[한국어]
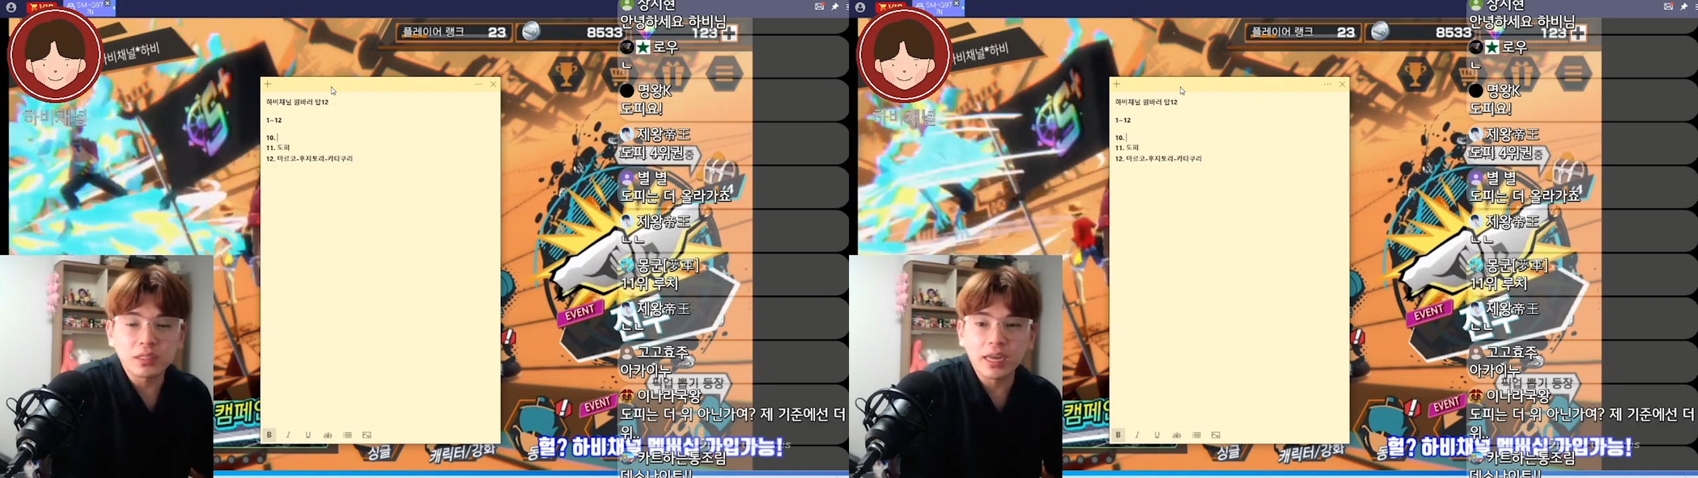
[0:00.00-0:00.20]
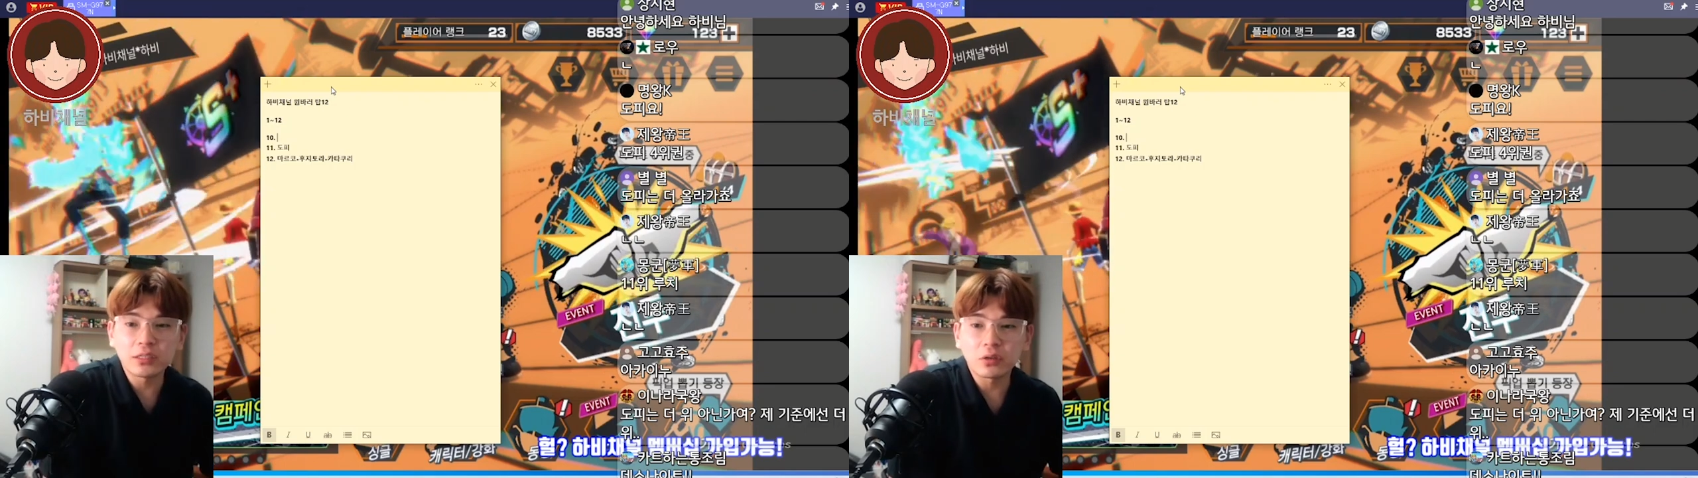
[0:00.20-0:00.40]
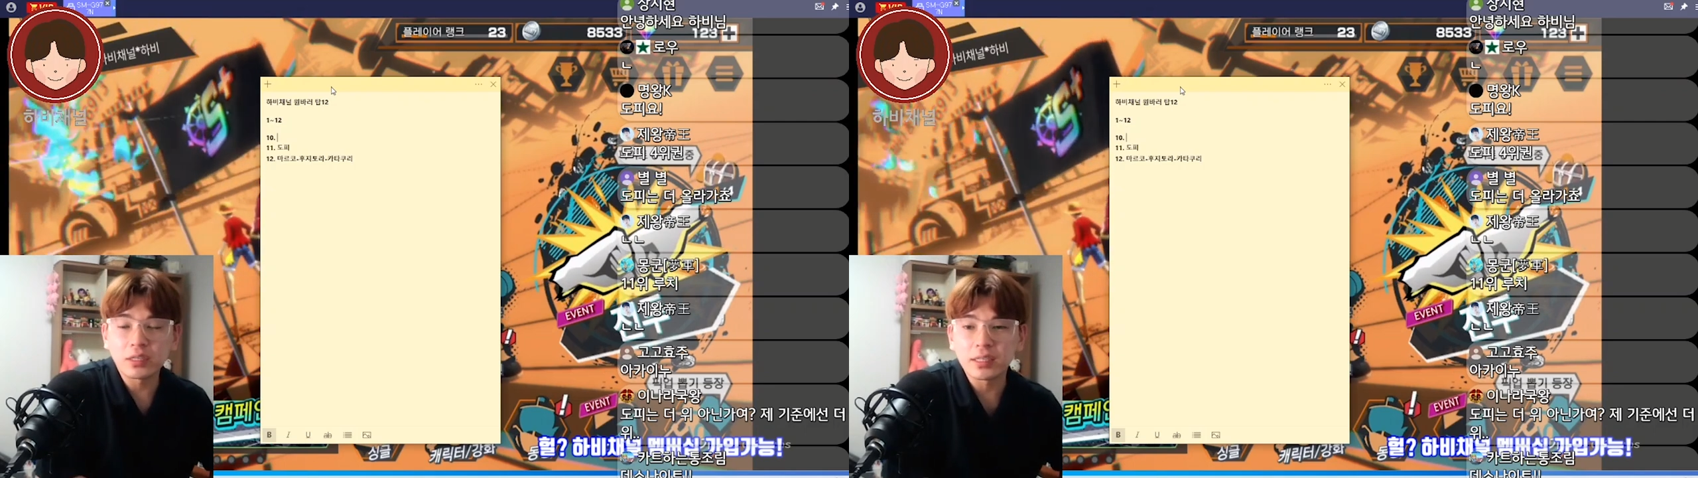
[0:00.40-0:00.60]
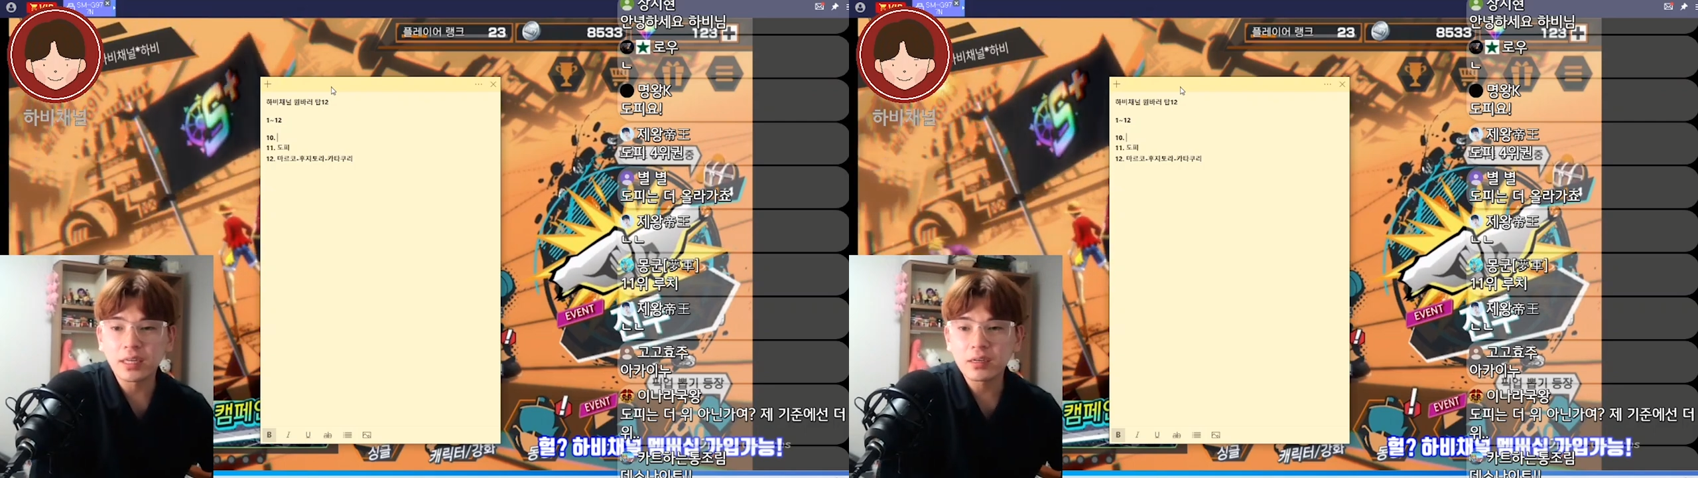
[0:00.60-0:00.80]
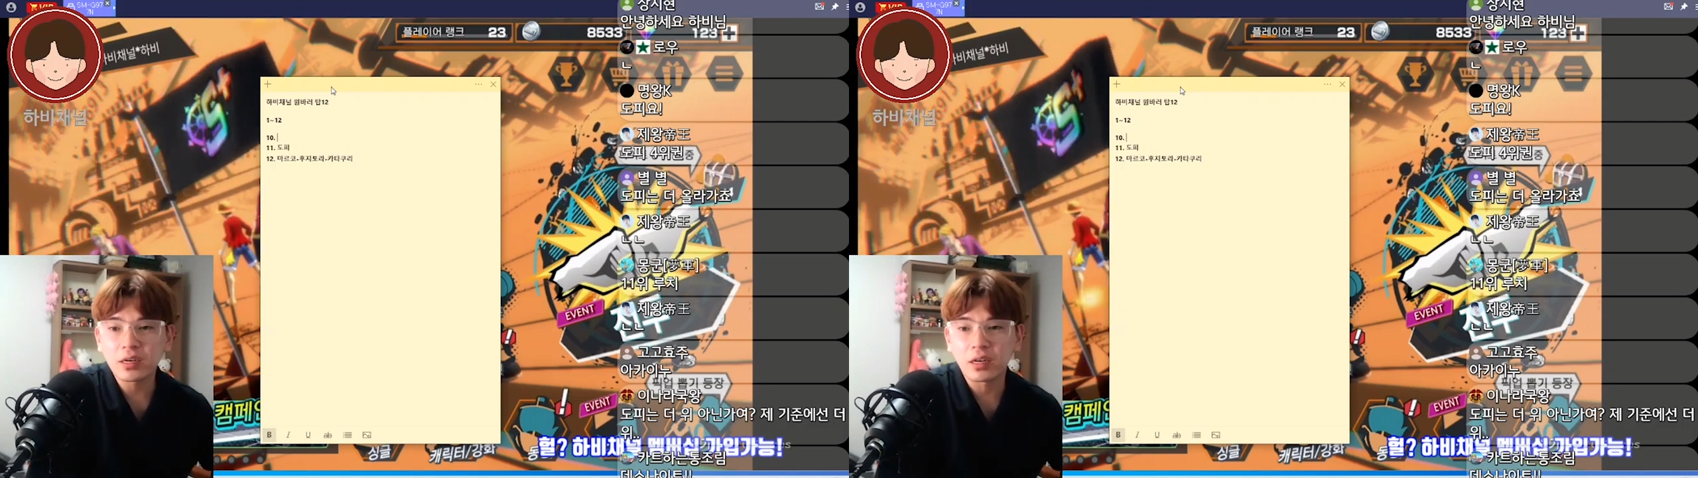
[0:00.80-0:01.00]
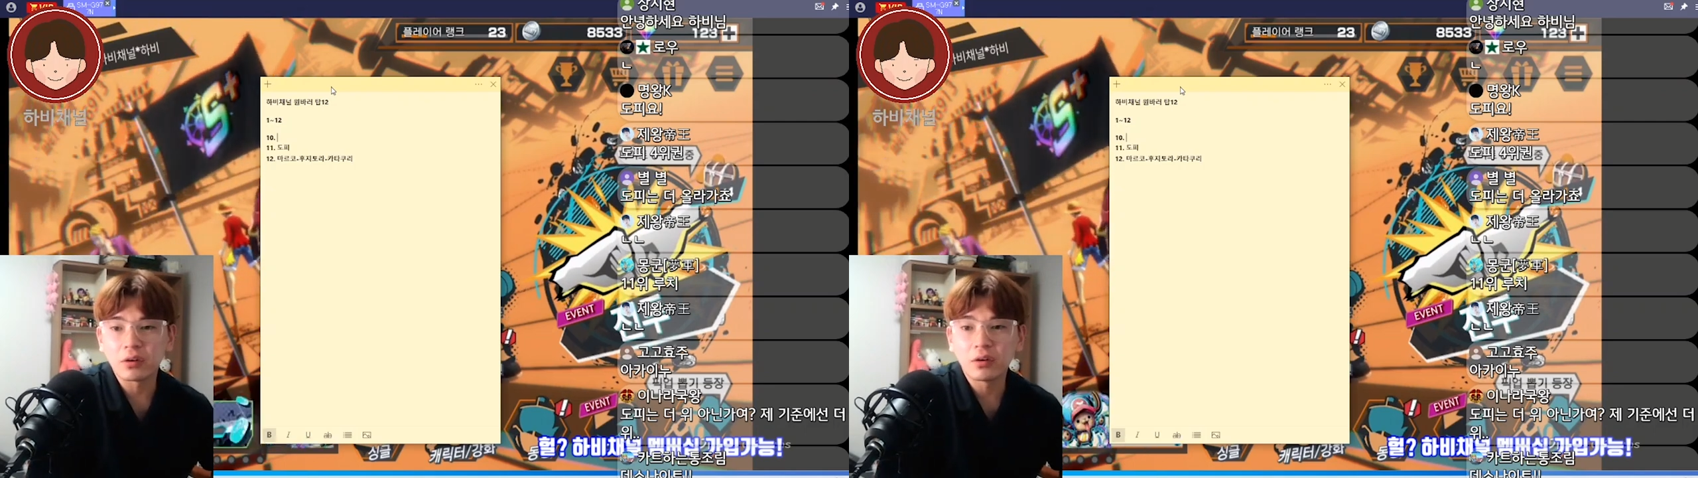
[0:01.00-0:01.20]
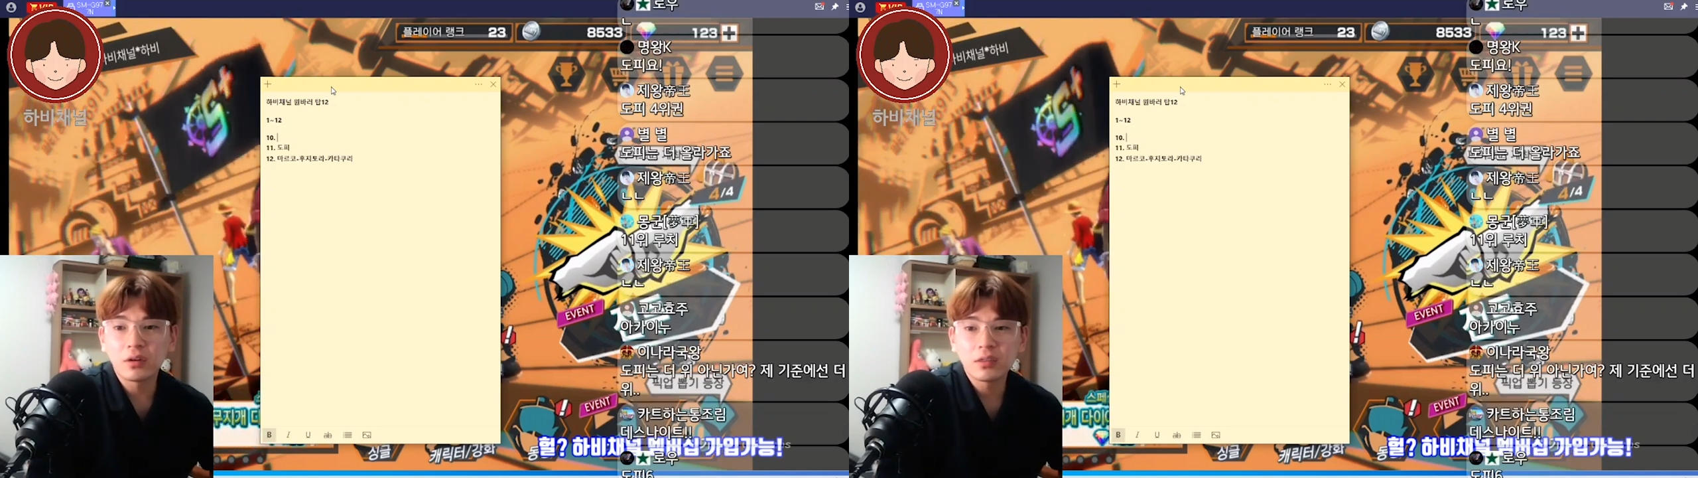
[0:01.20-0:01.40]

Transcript: 개인적인 내 생각이에요